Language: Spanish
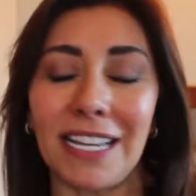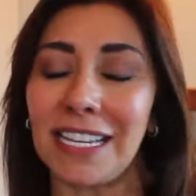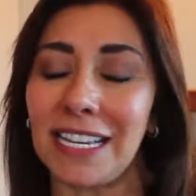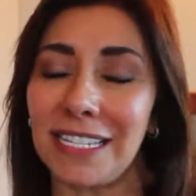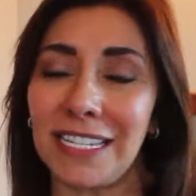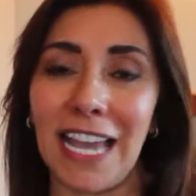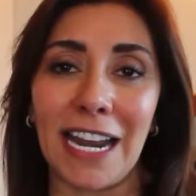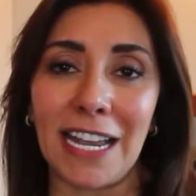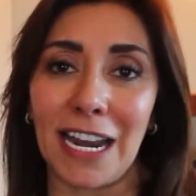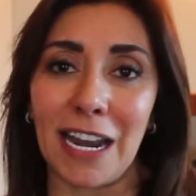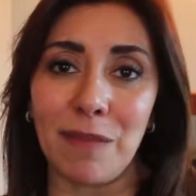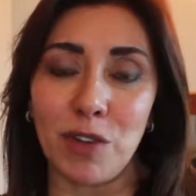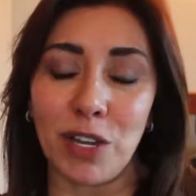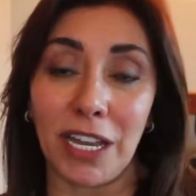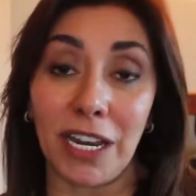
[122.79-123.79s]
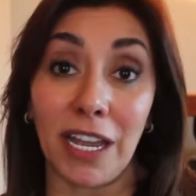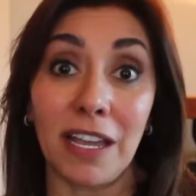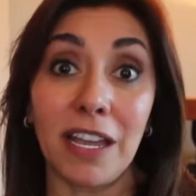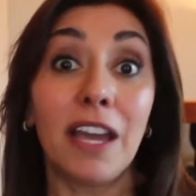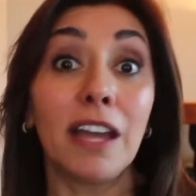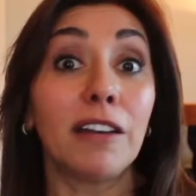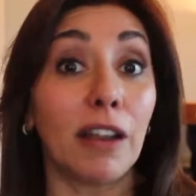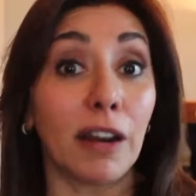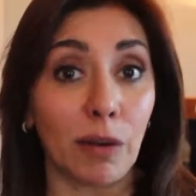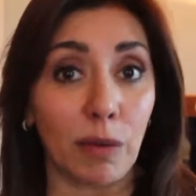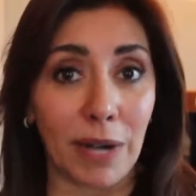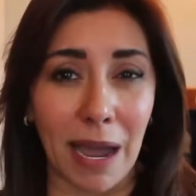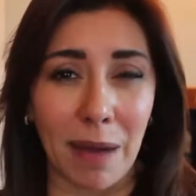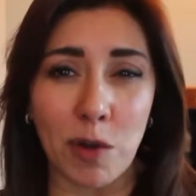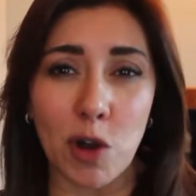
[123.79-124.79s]
esencial que las mujeres nos
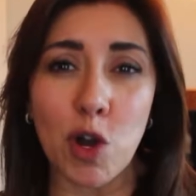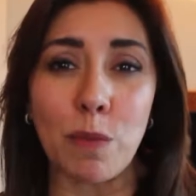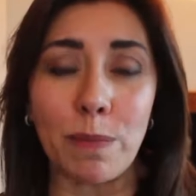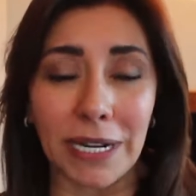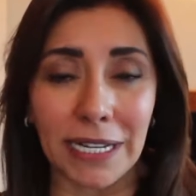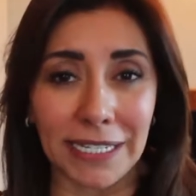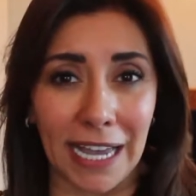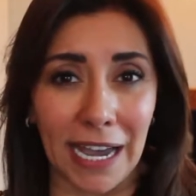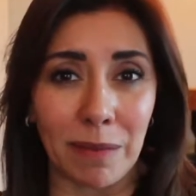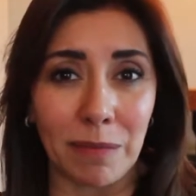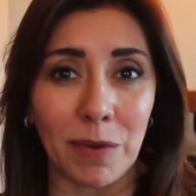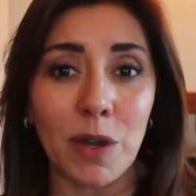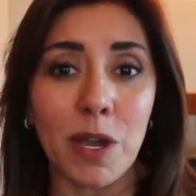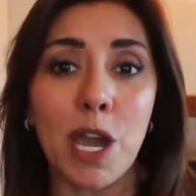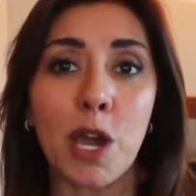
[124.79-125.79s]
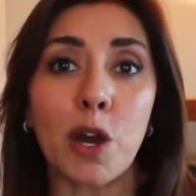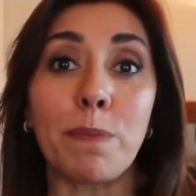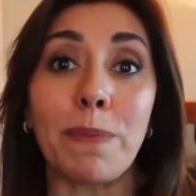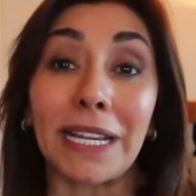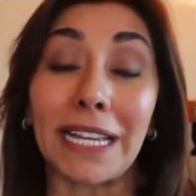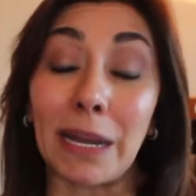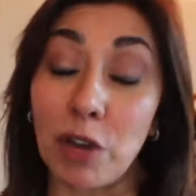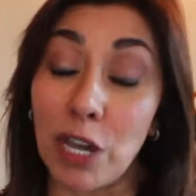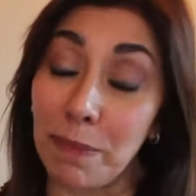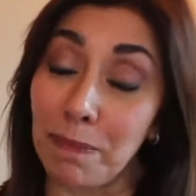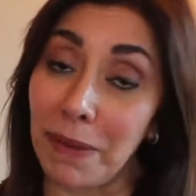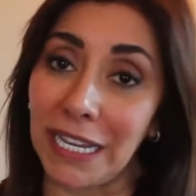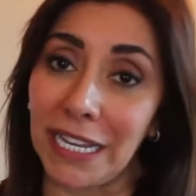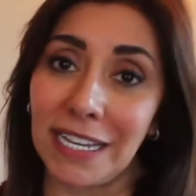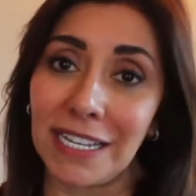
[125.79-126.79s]
reunamos, conversamos, compartamos
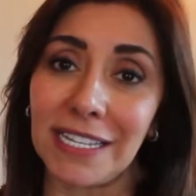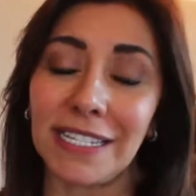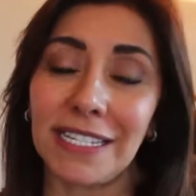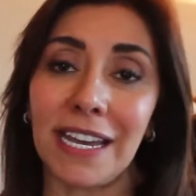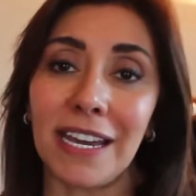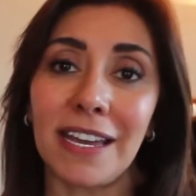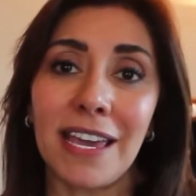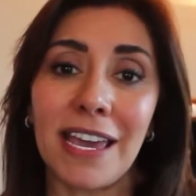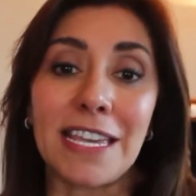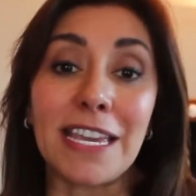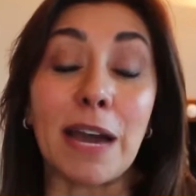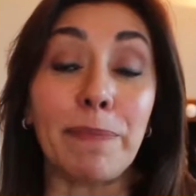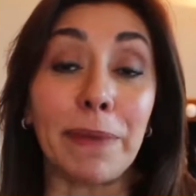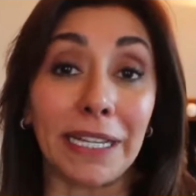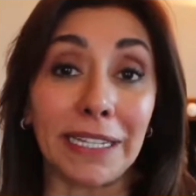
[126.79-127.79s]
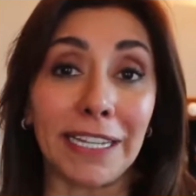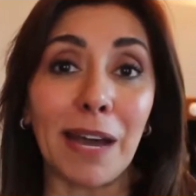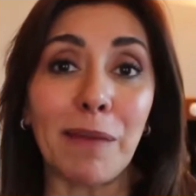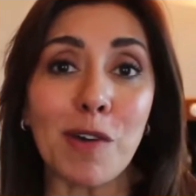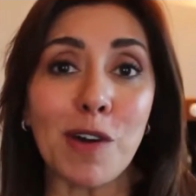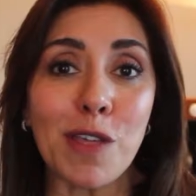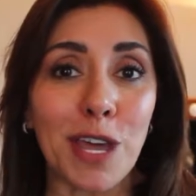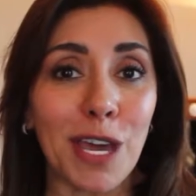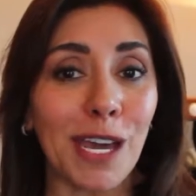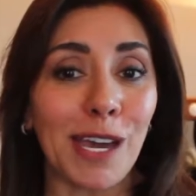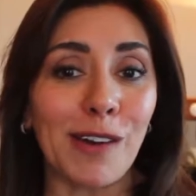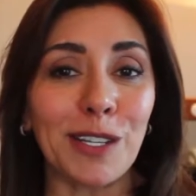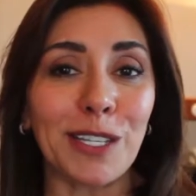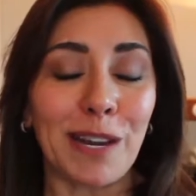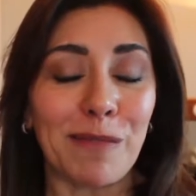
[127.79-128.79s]
experiencias y aprendamos
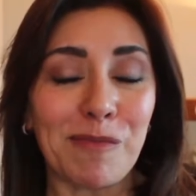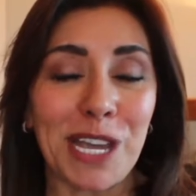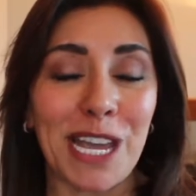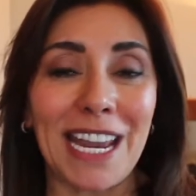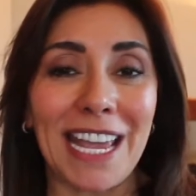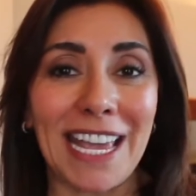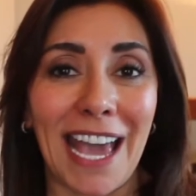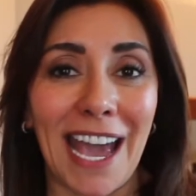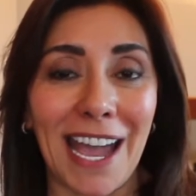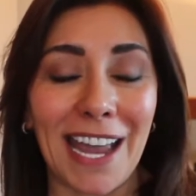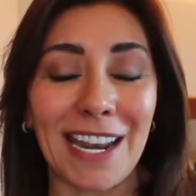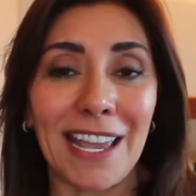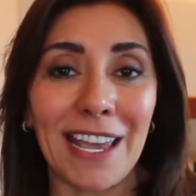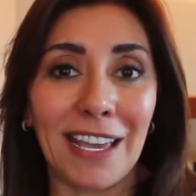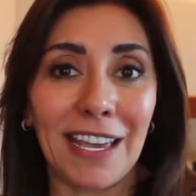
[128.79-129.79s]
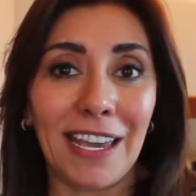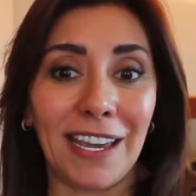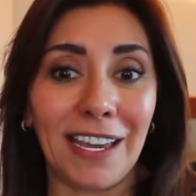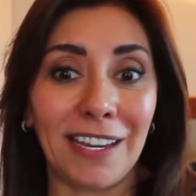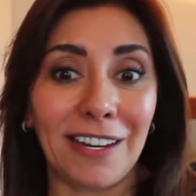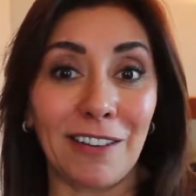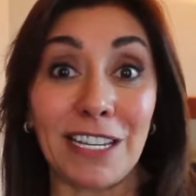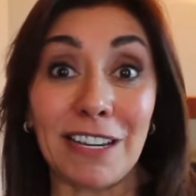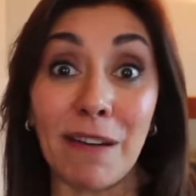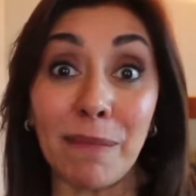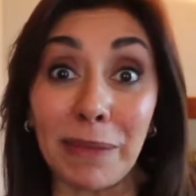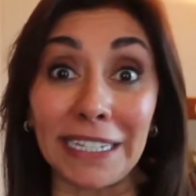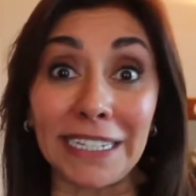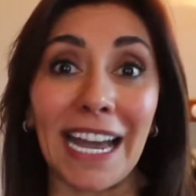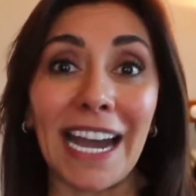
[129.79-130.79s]
de otras mujeres que han, eh, nos
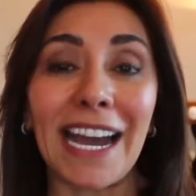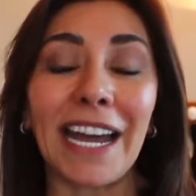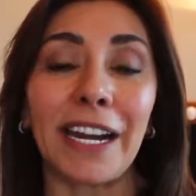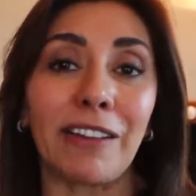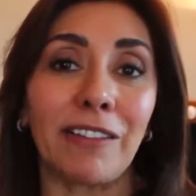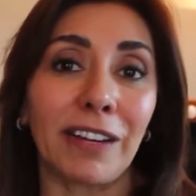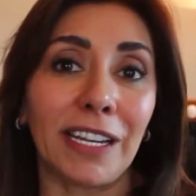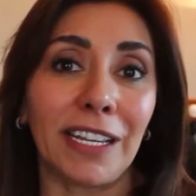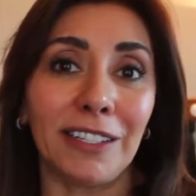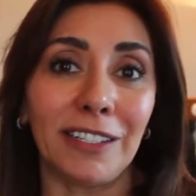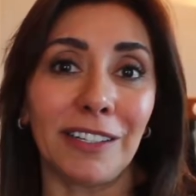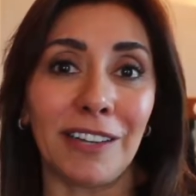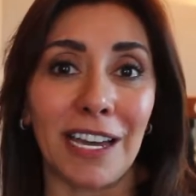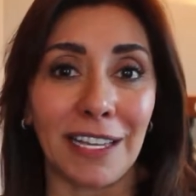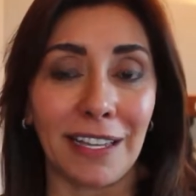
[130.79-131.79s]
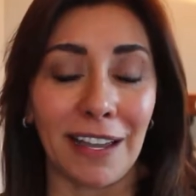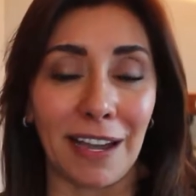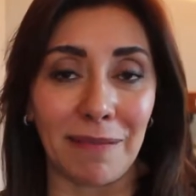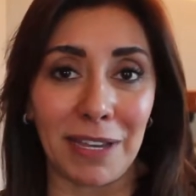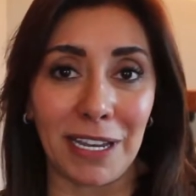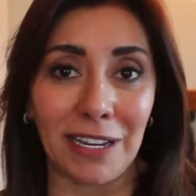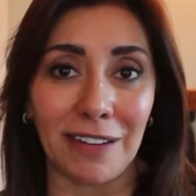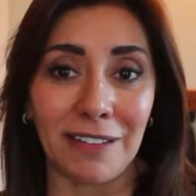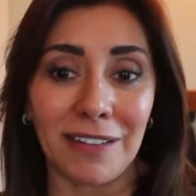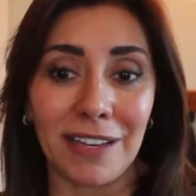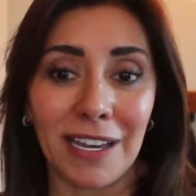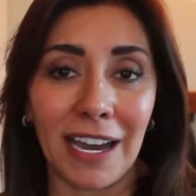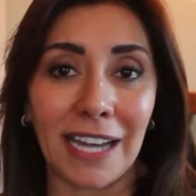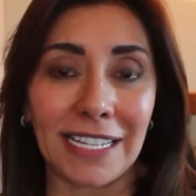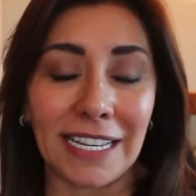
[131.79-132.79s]
llevan ventaja recorriendo este camino
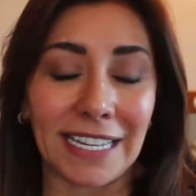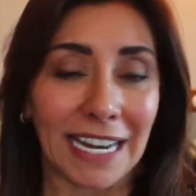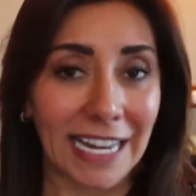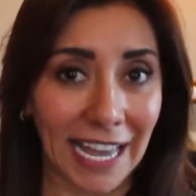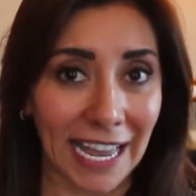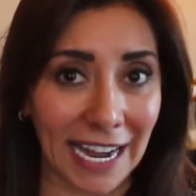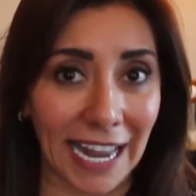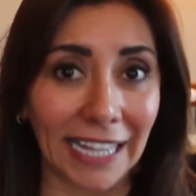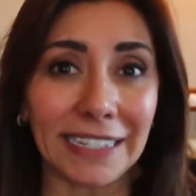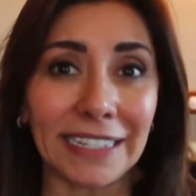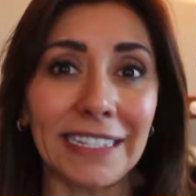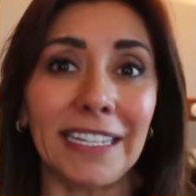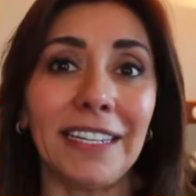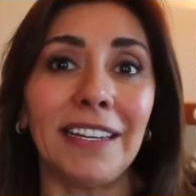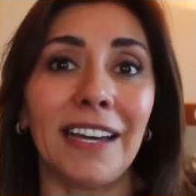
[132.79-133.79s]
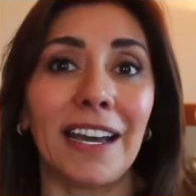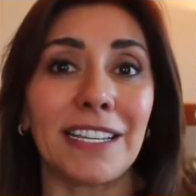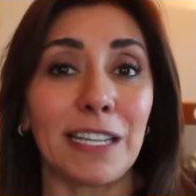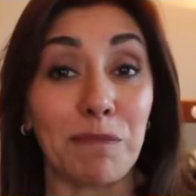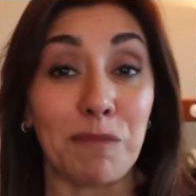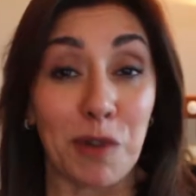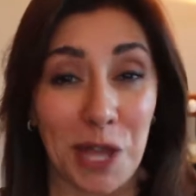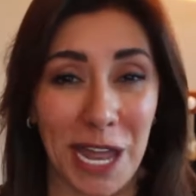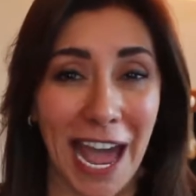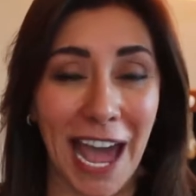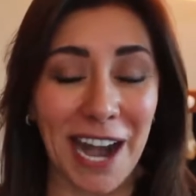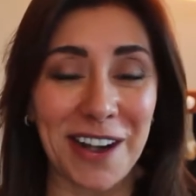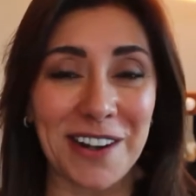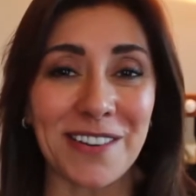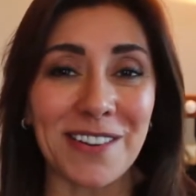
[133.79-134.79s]
hacia salir adelante, hacia
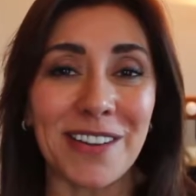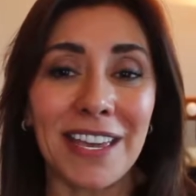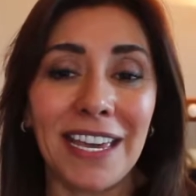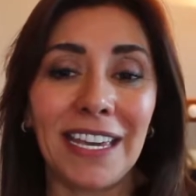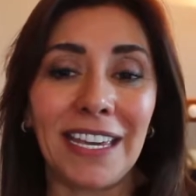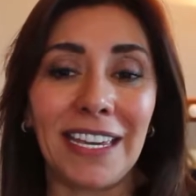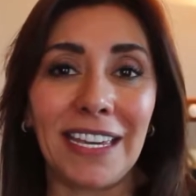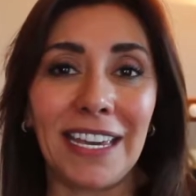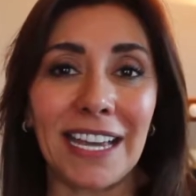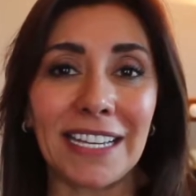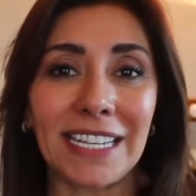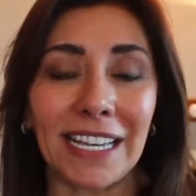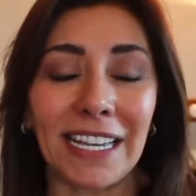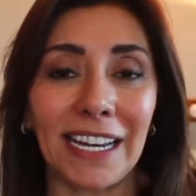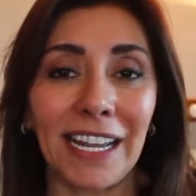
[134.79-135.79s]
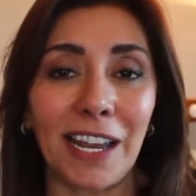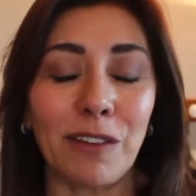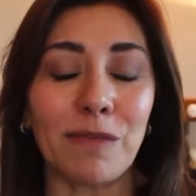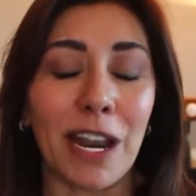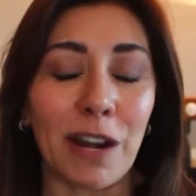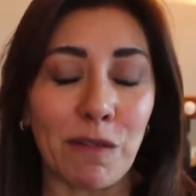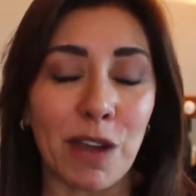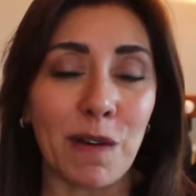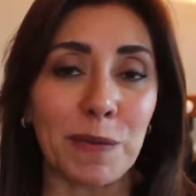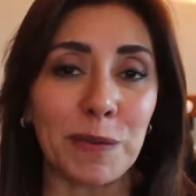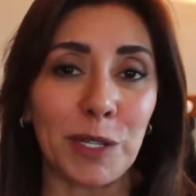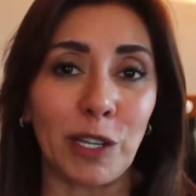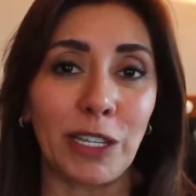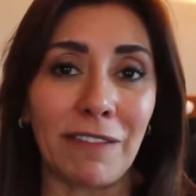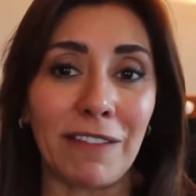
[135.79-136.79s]
empoderarnos y hacia tener una nueva
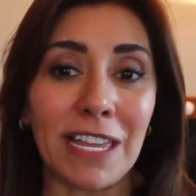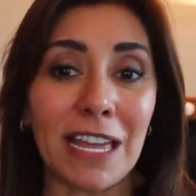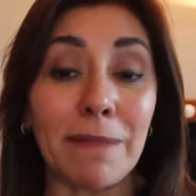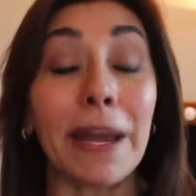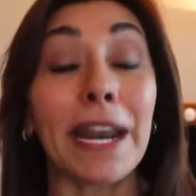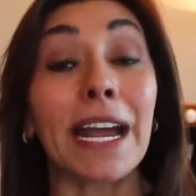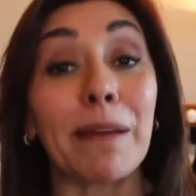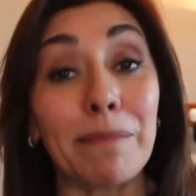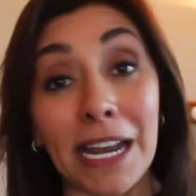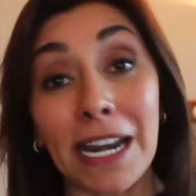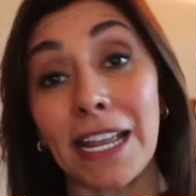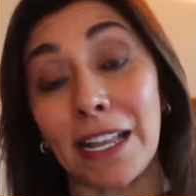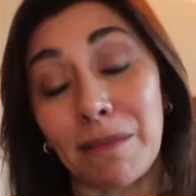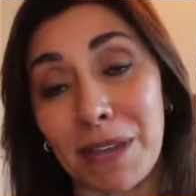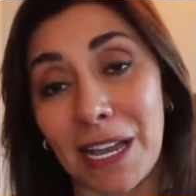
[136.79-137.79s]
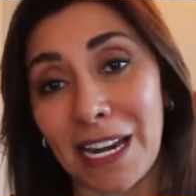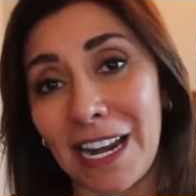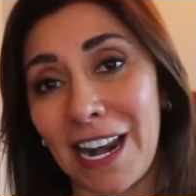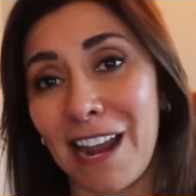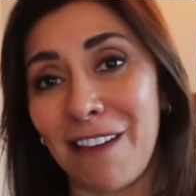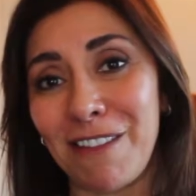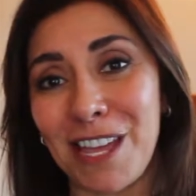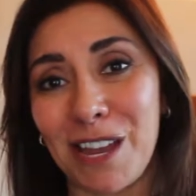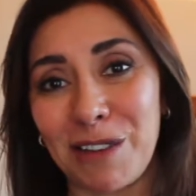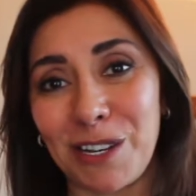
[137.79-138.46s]
opción de vida para cambiarle también la vida a